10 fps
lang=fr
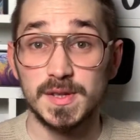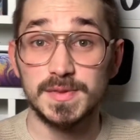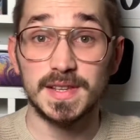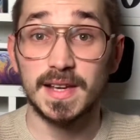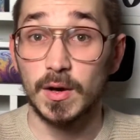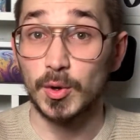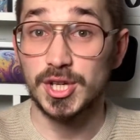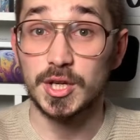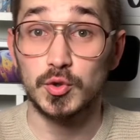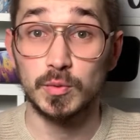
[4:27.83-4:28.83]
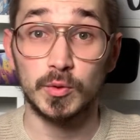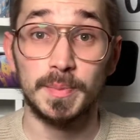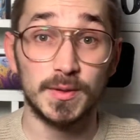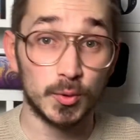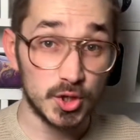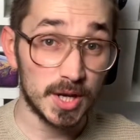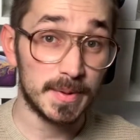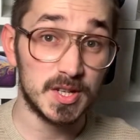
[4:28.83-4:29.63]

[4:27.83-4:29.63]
Si vous êtes à la recherche d'une montre pas trop chère, bah,